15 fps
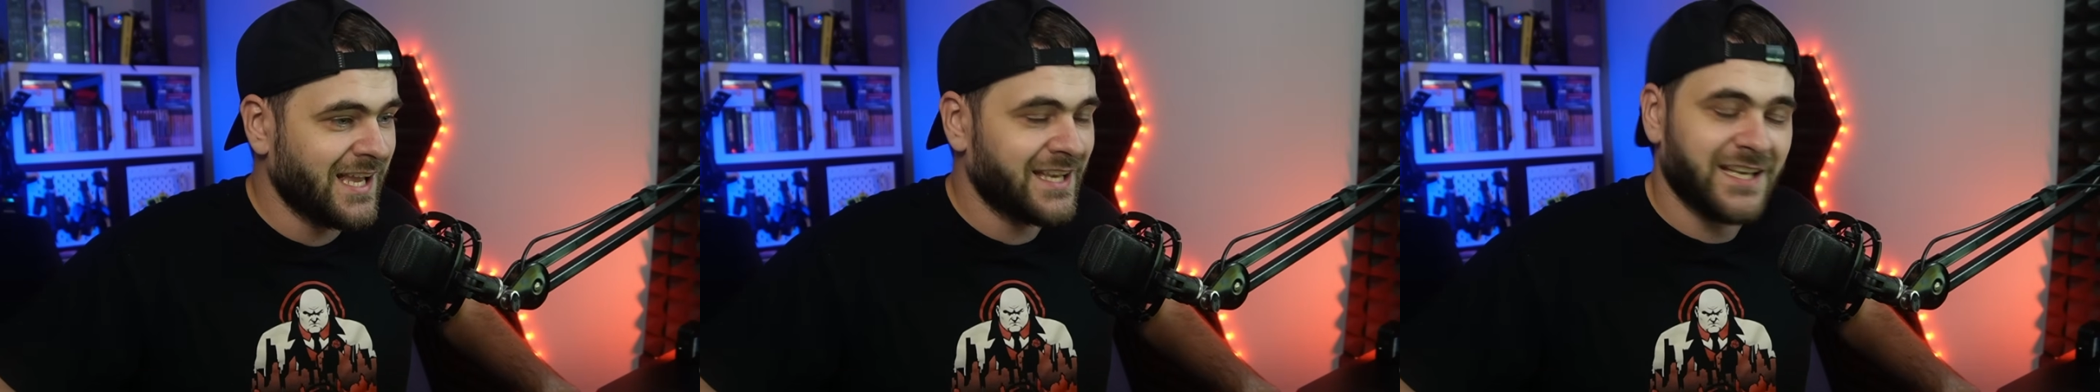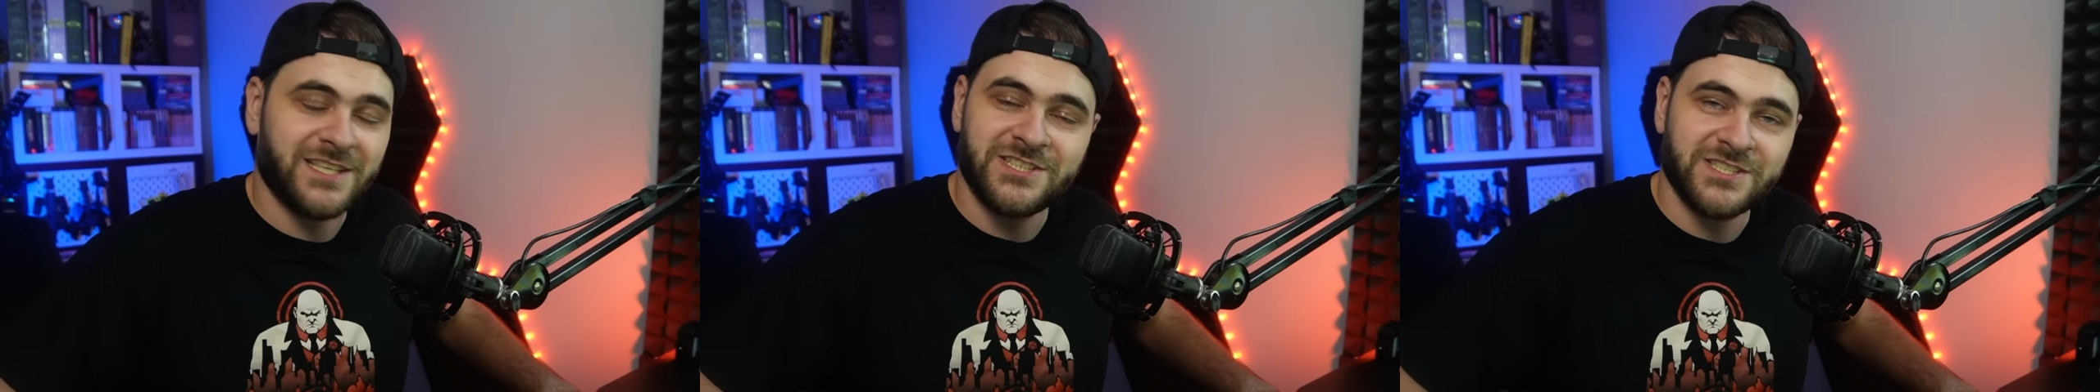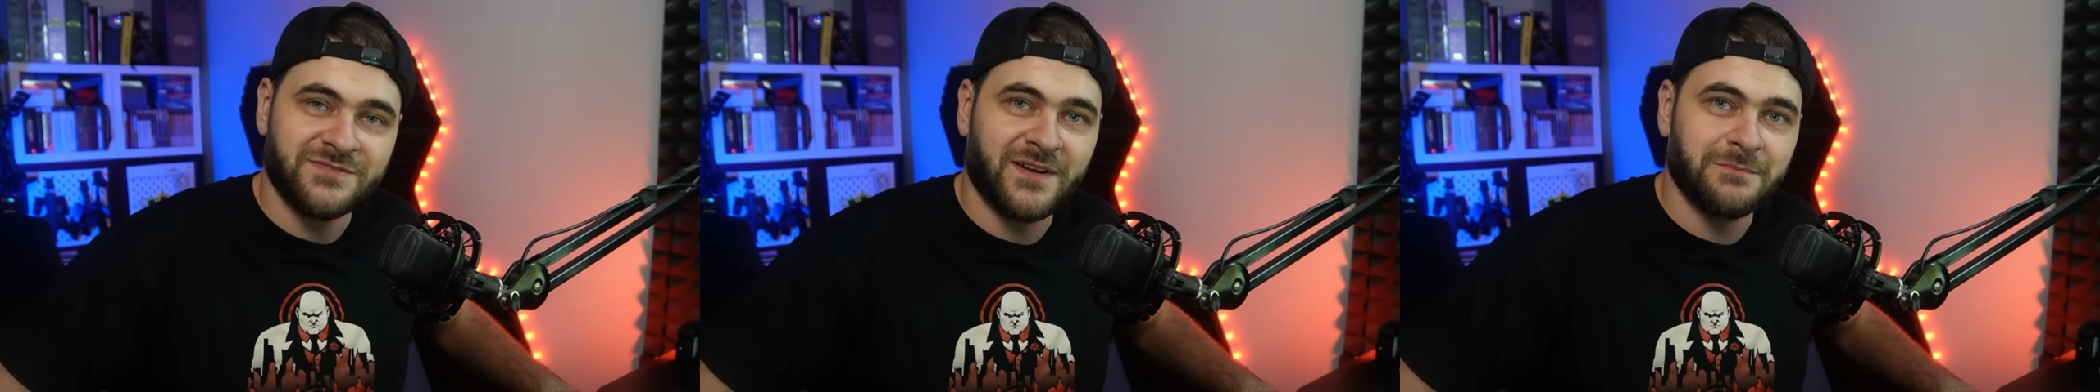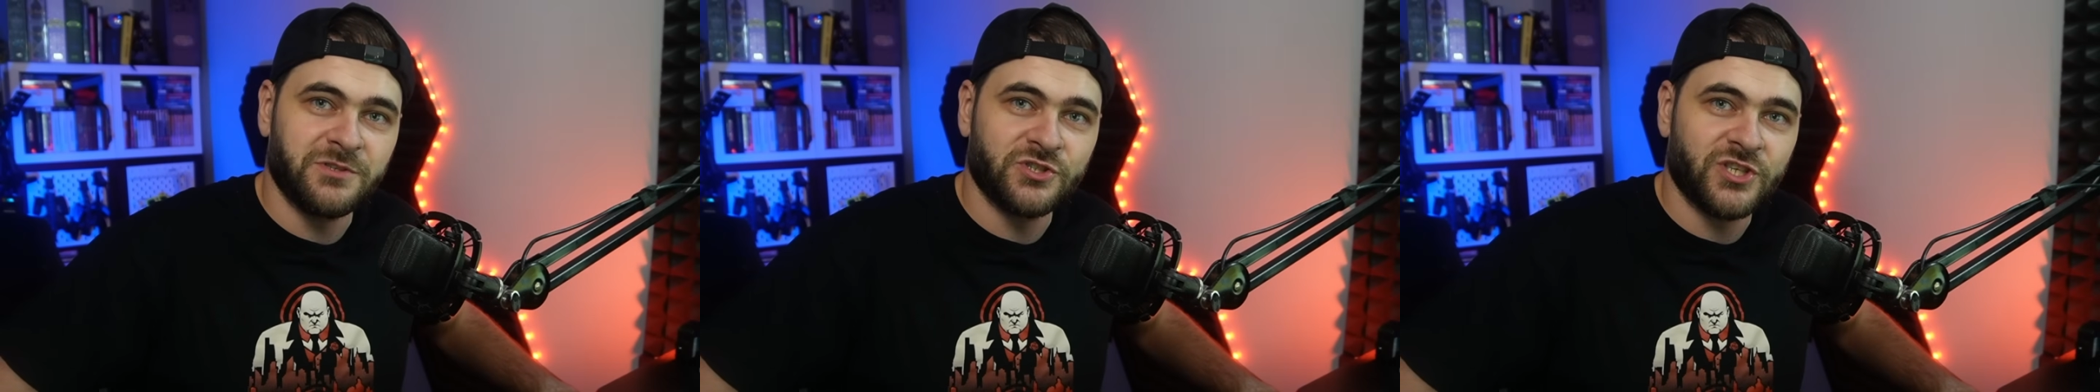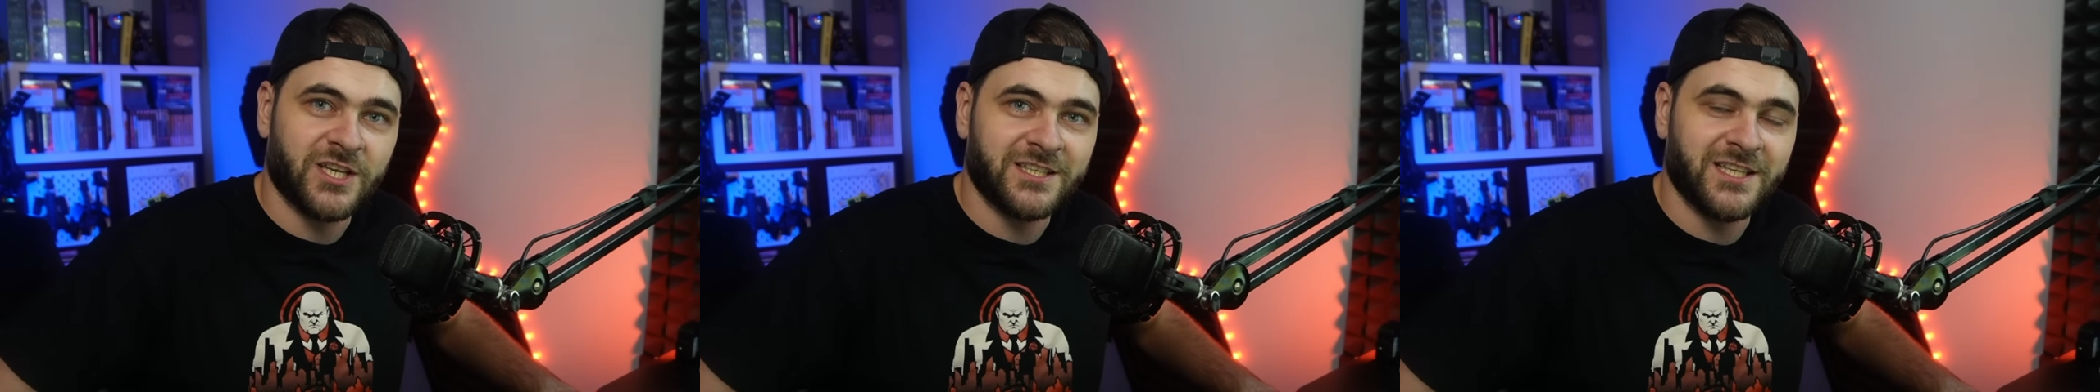Ja się z
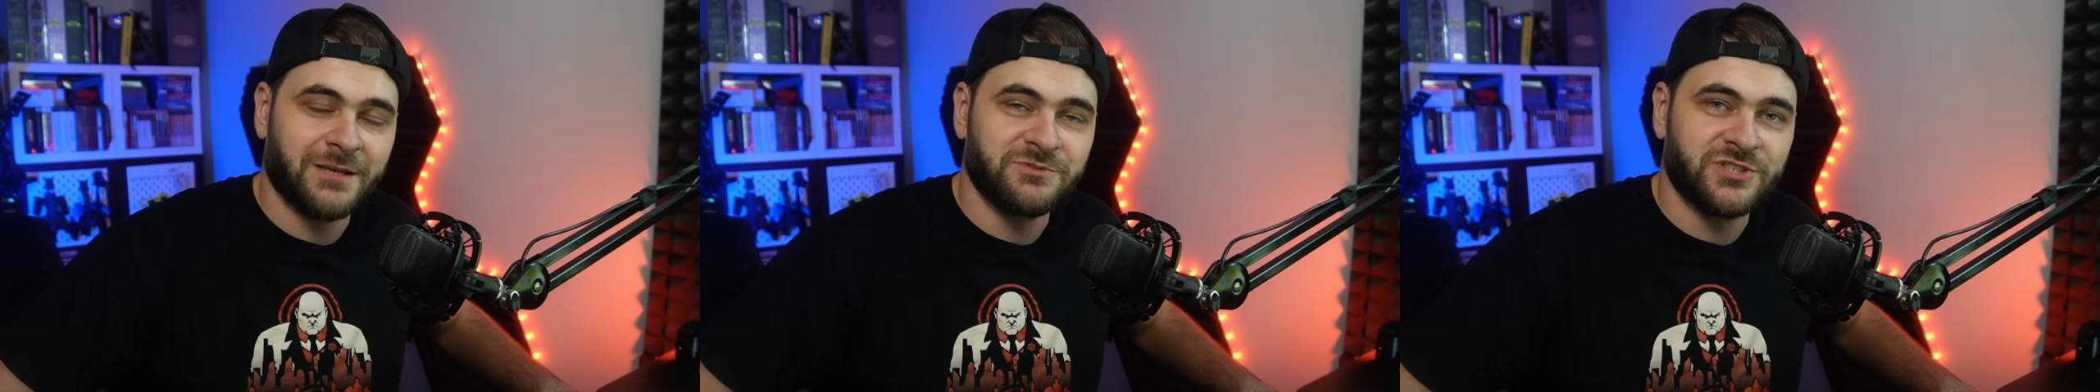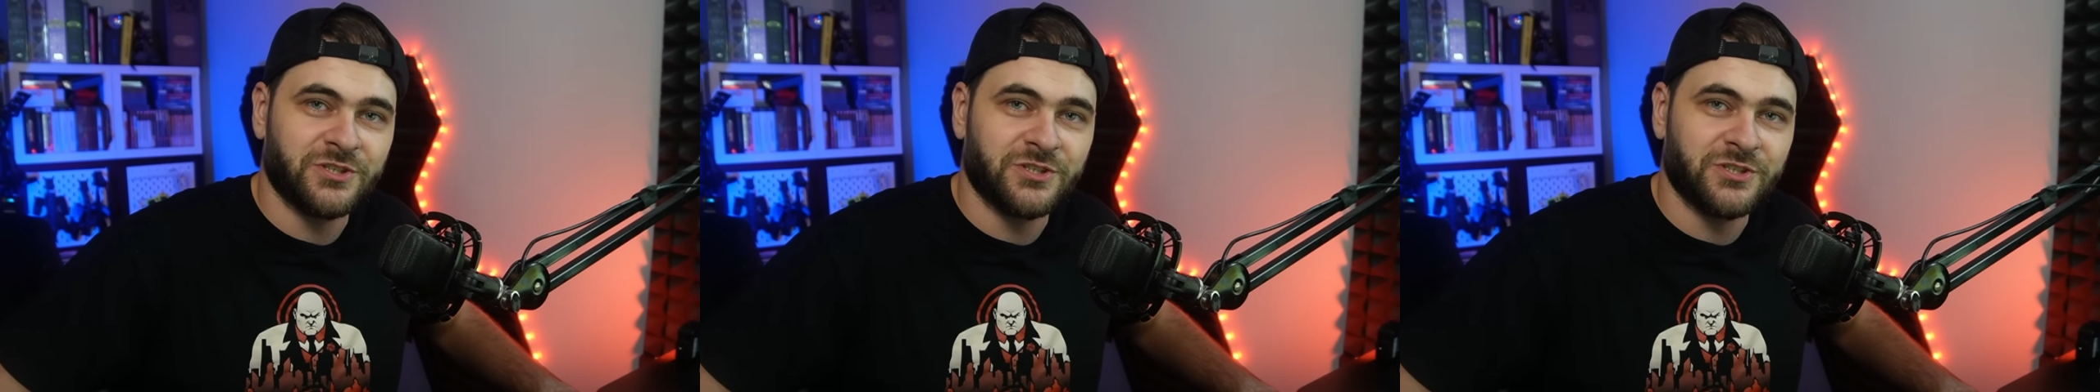wami żegnam,